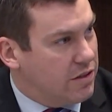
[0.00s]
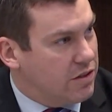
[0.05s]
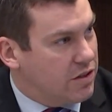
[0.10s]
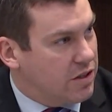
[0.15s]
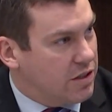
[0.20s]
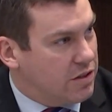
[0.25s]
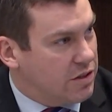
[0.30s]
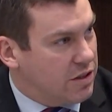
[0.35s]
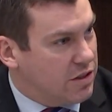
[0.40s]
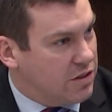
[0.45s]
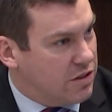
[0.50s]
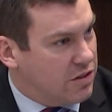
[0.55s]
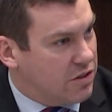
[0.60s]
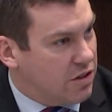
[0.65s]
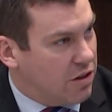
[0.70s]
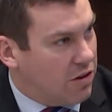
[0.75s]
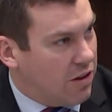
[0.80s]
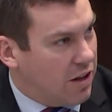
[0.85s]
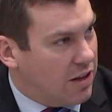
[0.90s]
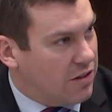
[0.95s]
Ou si vous
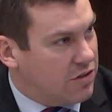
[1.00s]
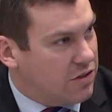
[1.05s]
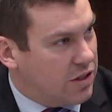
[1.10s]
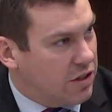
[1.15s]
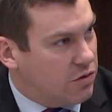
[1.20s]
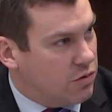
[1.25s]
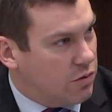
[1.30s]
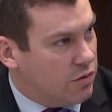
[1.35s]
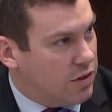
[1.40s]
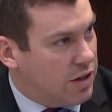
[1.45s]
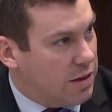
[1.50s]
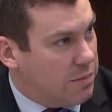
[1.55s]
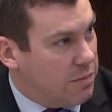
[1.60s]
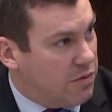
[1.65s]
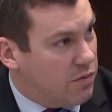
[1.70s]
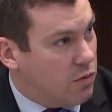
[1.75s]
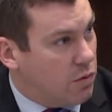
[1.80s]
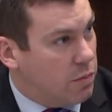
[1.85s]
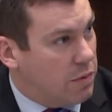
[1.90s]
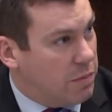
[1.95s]
voulez demander une
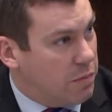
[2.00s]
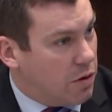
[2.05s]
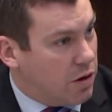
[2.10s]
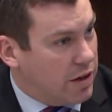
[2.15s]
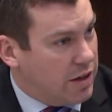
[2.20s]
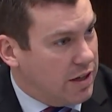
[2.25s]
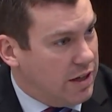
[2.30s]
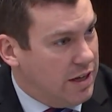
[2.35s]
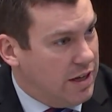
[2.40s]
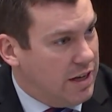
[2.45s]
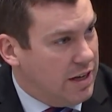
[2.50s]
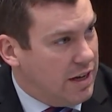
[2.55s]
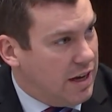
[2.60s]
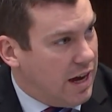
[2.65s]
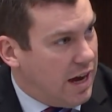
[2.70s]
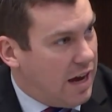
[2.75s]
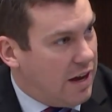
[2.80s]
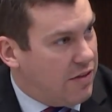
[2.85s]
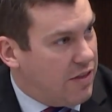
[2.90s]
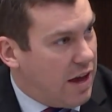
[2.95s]
réunion, parce que c'est
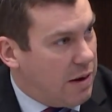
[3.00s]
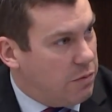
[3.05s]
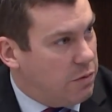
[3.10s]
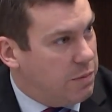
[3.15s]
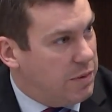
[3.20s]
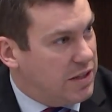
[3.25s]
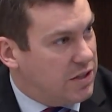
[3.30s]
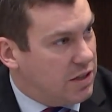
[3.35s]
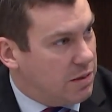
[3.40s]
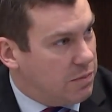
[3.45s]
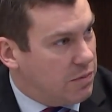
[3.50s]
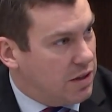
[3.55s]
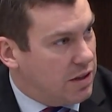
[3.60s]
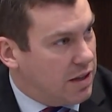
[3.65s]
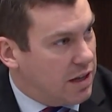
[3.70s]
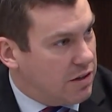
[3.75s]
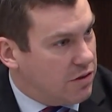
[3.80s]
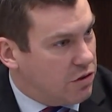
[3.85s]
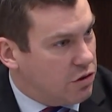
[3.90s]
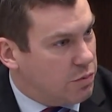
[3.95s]
notre dernière rencontre
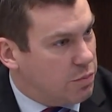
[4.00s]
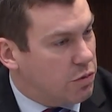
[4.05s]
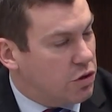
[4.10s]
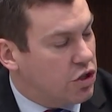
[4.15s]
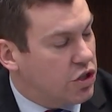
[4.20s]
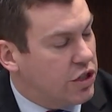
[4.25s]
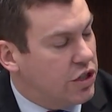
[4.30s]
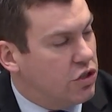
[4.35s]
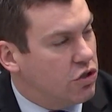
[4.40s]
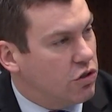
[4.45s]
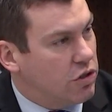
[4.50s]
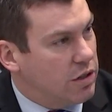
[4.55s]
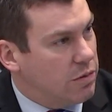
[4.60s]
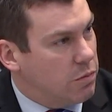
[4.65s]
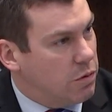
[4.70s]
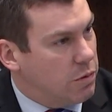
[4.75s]
avant la pause,